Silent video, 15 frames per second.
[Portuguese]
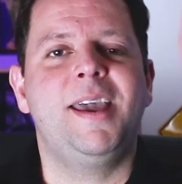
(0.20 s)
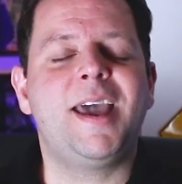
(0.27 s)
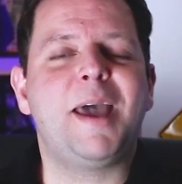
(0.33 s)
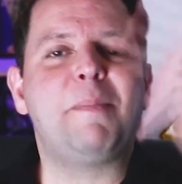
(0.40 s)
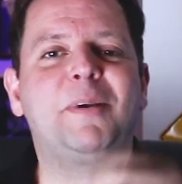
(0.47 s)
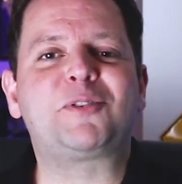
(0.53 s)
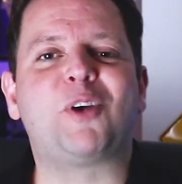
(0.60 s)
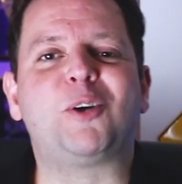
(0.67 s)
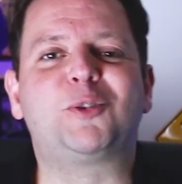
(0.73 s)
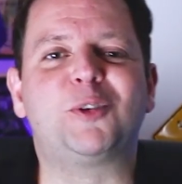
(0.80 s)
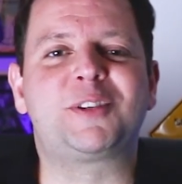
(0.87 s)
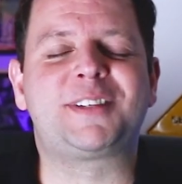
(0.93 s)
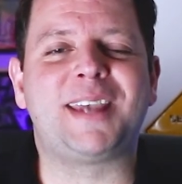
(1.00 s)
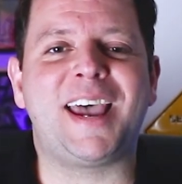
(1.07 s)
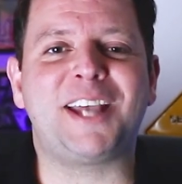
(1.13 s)
E aí pessoal,
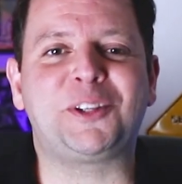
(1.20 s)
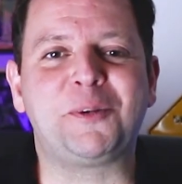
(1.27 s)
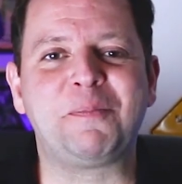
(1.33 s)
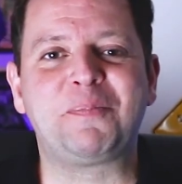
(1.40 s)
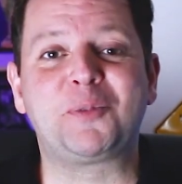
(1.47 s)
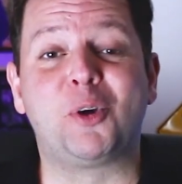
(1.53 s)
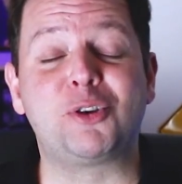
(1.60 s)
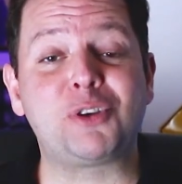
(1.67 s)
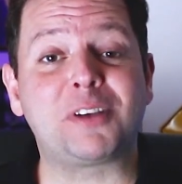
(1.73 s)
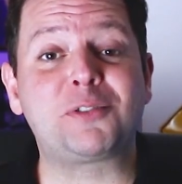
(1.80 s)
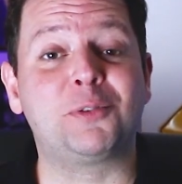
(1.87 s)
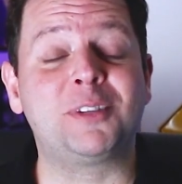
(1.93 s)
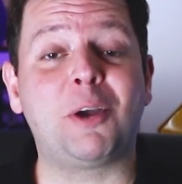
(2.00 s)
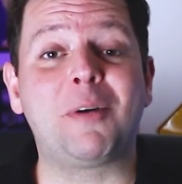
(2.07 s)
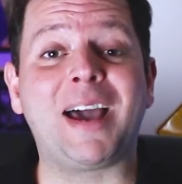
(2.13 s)
tudo certo? Hoje o
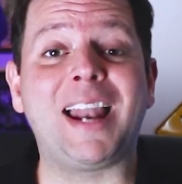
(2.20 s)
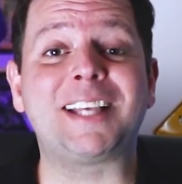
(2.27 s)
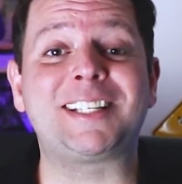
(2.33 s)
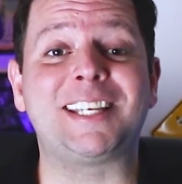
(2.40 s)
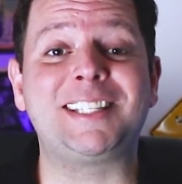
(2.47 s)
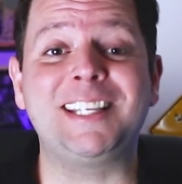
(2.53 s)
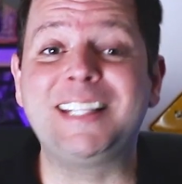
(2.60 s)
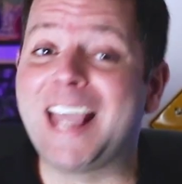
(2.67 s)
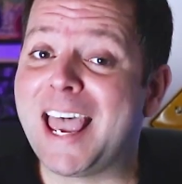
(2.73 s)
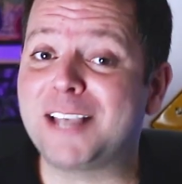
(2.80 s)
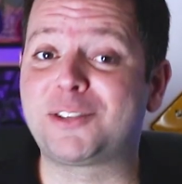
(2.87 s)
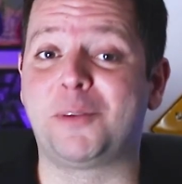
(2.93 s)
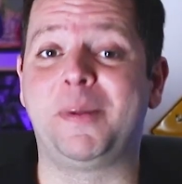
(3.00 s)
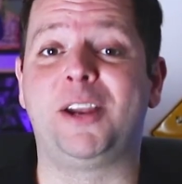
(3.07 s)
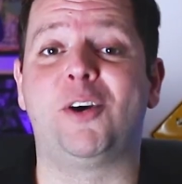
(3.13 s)
assunto é o Galaxy
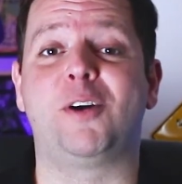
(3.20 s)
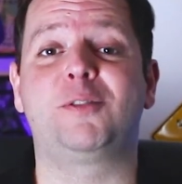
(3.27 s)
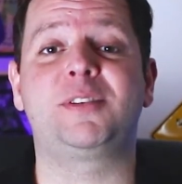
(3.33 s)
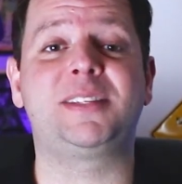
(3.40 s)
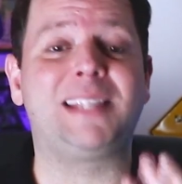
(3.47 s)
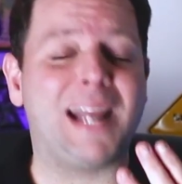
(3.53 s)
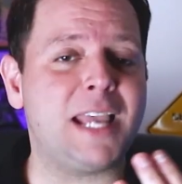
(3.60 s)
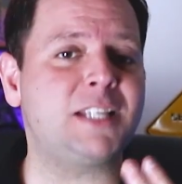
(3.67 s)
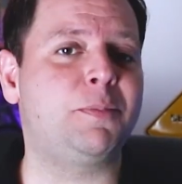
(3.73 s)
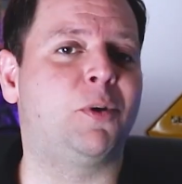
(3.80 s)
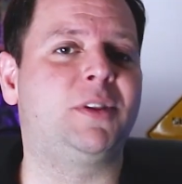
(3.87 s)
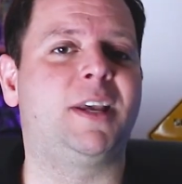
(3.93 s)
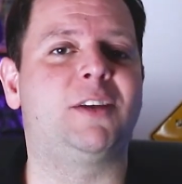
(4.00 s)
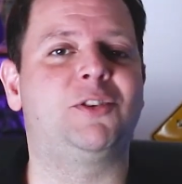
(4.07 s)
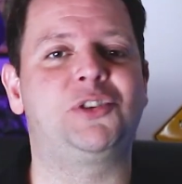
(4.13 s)
S10, ou melhor, os três
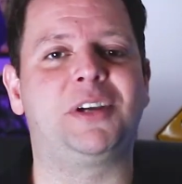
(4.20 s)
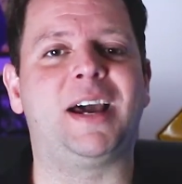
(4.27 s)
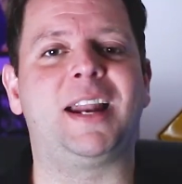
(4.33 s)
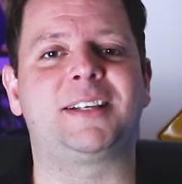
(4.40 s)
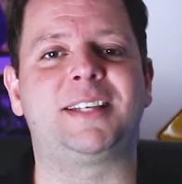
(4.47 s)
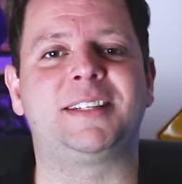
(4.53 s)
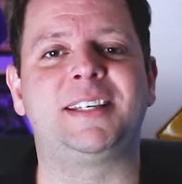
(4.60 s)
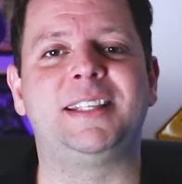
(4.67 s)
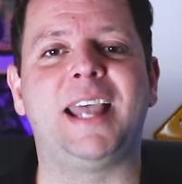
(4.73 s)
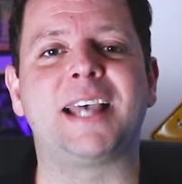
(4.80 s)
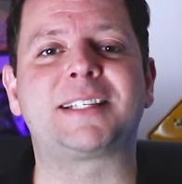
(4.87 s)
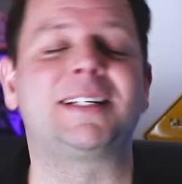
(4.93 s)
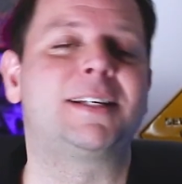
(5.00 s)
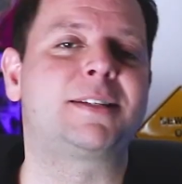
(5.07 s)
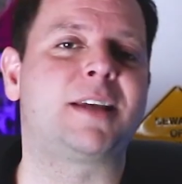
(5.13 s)
modelos de Galaxy
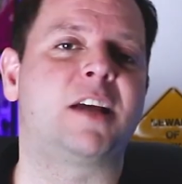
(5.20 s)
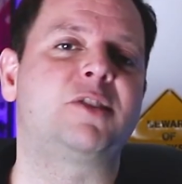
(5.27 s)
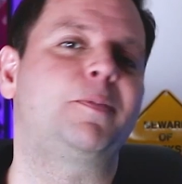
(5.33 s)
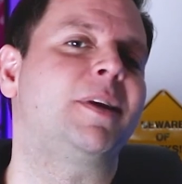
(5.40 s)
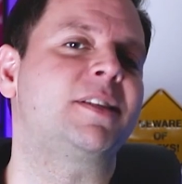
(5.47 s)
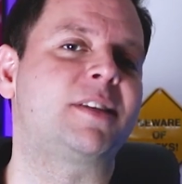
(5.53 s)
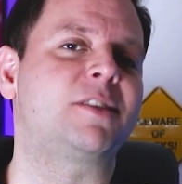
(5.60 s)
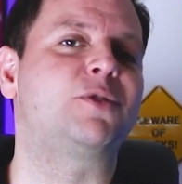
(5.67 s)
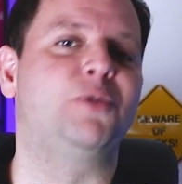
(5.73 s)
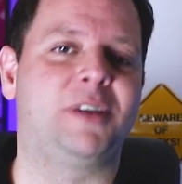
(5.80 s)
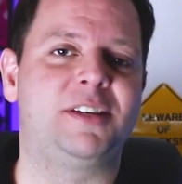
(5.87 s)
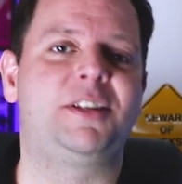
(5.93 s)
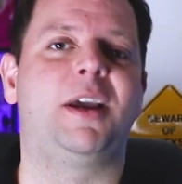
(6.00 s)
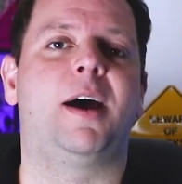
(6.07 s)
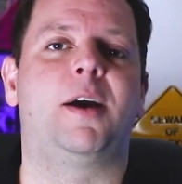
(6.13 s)
S10 lançados pela Samsung
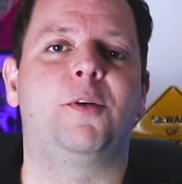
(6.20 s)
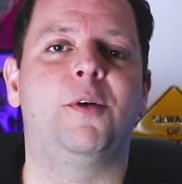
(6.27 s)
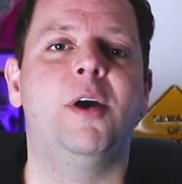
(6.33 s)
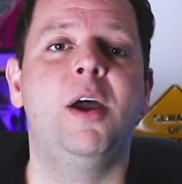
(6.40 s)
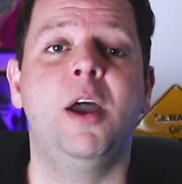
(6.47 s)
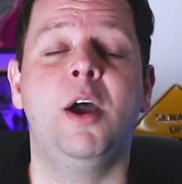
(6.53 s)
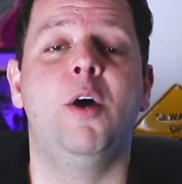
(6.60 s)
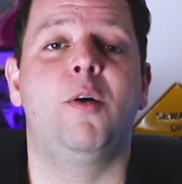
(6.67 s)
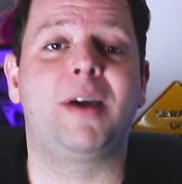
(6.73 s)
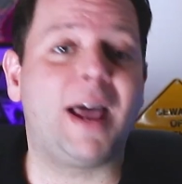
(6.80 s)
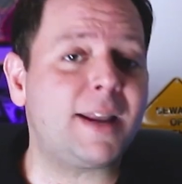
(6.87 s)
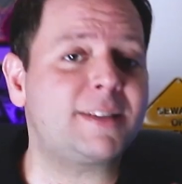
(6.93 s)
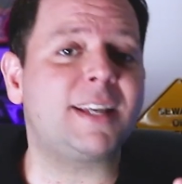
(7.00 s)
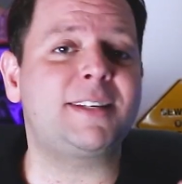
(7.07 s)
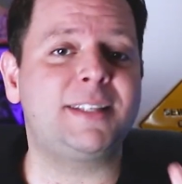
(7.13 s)
este ano. O
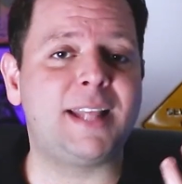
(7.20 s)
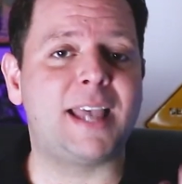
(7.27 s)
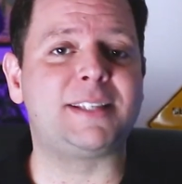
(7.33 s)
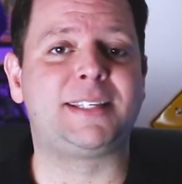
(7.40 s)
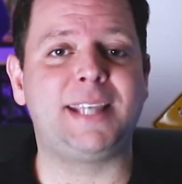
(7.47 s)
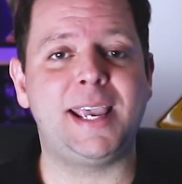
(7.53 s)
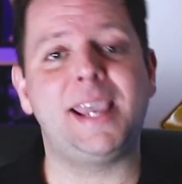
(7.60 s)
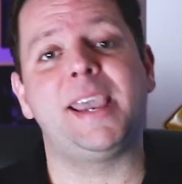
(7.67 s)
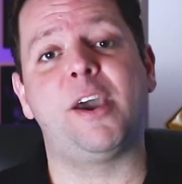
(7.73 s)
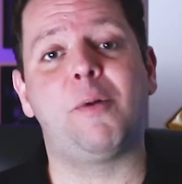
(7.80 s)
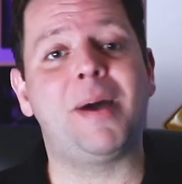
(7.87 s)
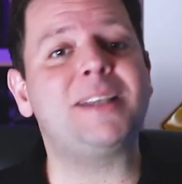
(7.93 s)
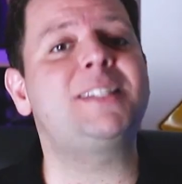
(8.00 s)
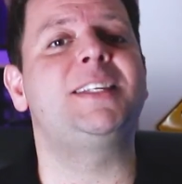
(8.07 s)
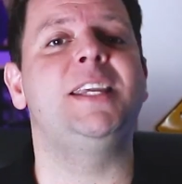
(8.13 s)
Galaxy s 10 z é o
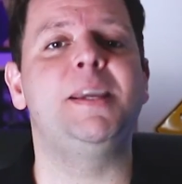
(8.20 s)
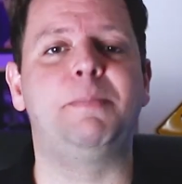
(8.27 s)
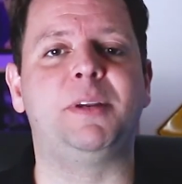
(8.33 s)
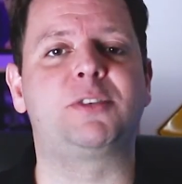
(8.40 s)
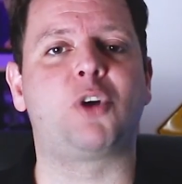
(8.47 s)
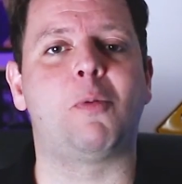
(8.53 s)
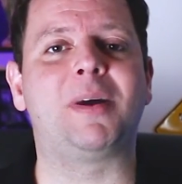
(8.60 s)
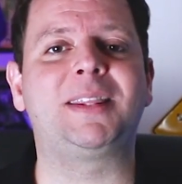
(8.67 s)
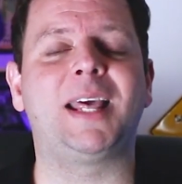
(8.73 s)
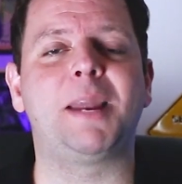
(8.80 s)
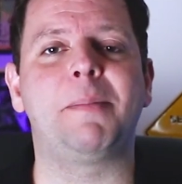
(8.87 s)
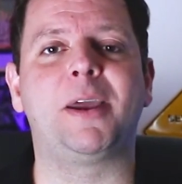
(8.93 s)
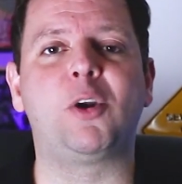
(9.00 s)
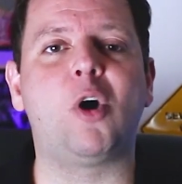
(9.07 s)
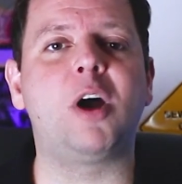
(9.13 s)
mais simples, com uma tela
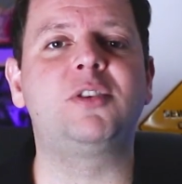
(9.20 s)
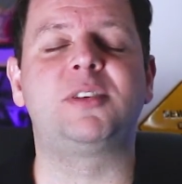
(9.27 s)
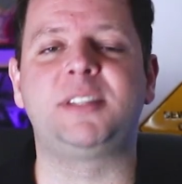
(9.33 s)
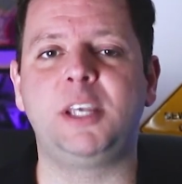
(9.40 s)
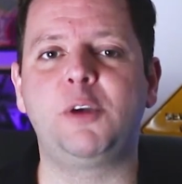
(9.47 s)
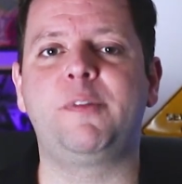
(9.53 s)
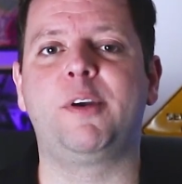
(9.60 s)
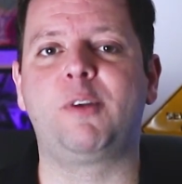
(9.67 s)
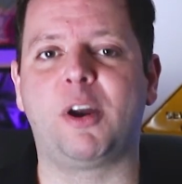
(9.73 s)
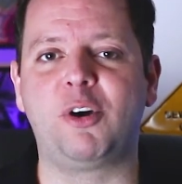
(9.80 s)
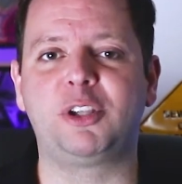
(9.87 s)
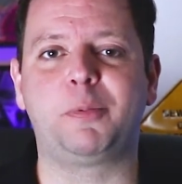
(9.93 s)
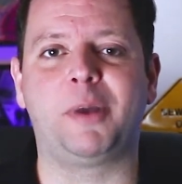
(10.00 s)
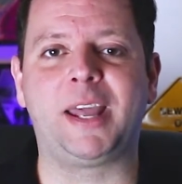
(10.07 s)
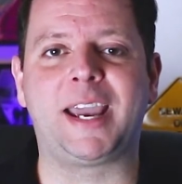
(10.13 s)
menor de
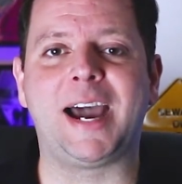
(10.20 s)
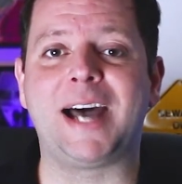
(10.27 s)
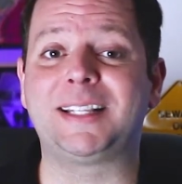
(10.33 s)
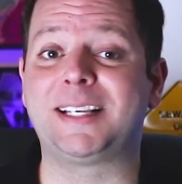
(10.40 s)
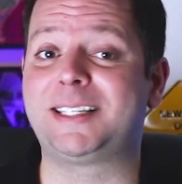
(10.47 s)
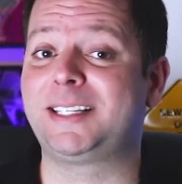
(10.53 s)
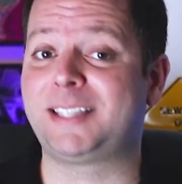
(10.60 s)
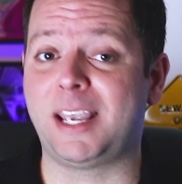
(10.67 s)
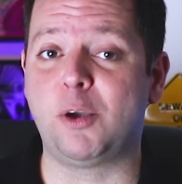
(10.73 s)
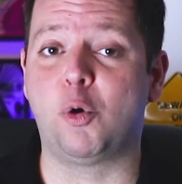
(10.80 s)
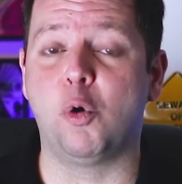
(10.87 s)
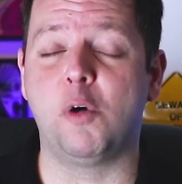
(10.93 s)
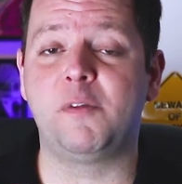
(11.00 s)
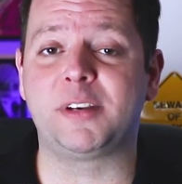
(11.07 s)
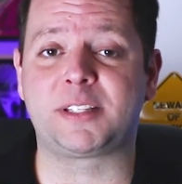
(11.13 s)
5,8 polegadas e sem
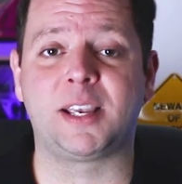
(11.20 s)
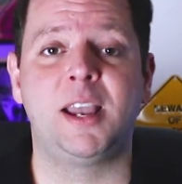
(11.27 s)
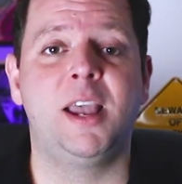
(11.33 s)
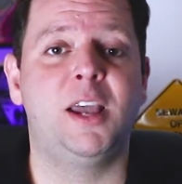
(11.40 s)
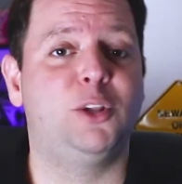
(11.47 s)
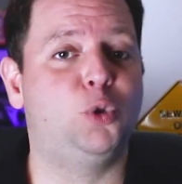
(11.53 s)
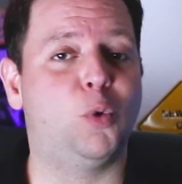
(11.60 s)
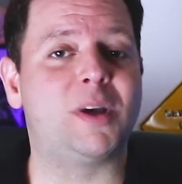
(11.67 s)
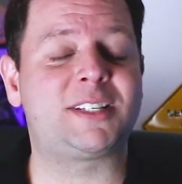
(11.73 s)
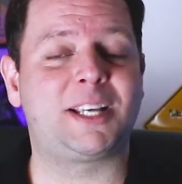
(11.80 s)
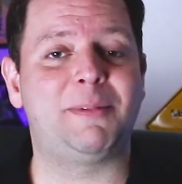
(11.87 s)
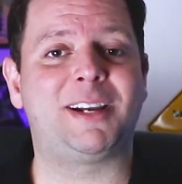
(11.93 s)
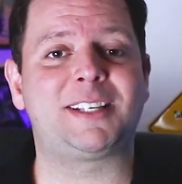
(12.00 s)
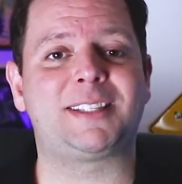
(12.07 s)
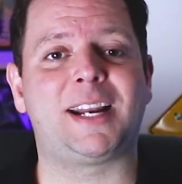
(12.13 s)
curvas, duas
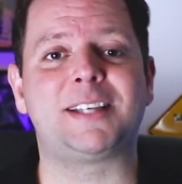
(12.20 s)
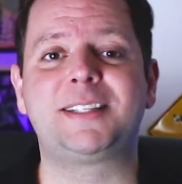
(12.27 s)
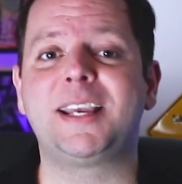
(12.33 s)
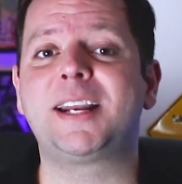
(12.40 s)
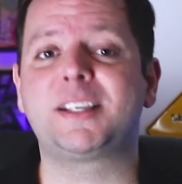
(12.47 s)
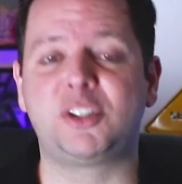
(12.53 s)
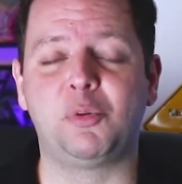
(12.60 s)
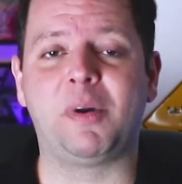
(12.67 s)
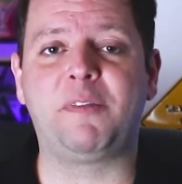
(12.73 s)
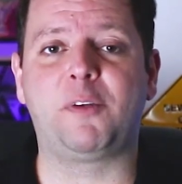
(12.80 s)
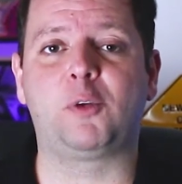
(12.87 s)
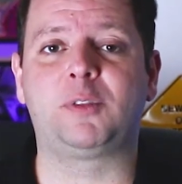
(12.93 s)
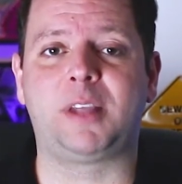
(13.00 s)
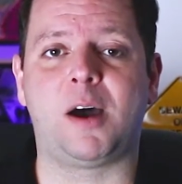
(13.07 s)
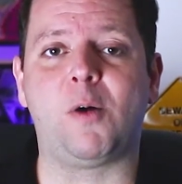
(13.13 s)
câmeras traseiras e uma
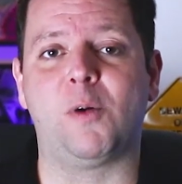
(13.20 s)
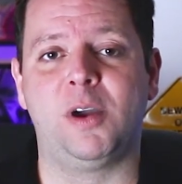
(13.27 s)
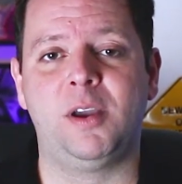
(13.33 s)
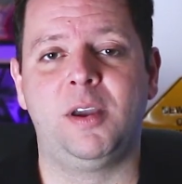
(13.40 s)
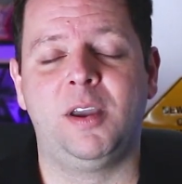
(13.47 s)
frontal.